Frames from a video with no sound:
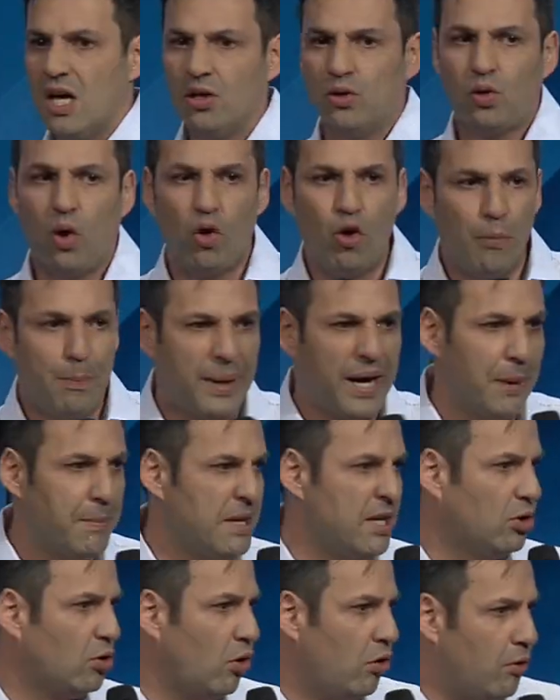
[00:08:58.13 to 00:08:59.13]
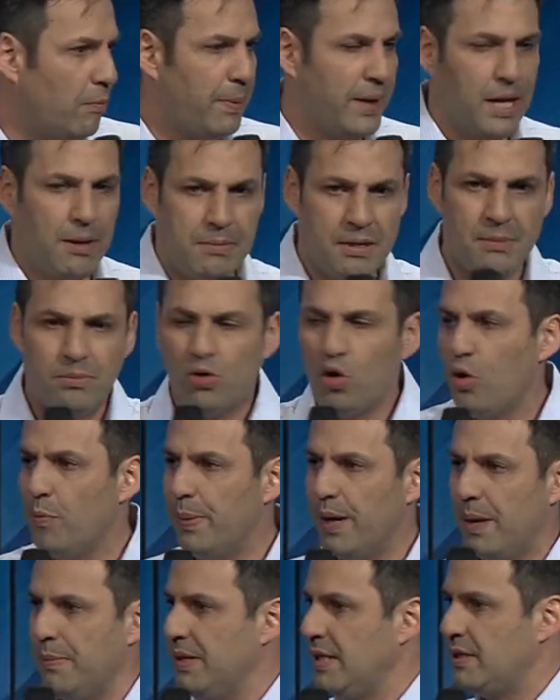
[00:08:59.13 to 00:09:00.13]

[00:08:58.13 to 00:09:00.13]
Todo para mí, todo para mí, todo para mí.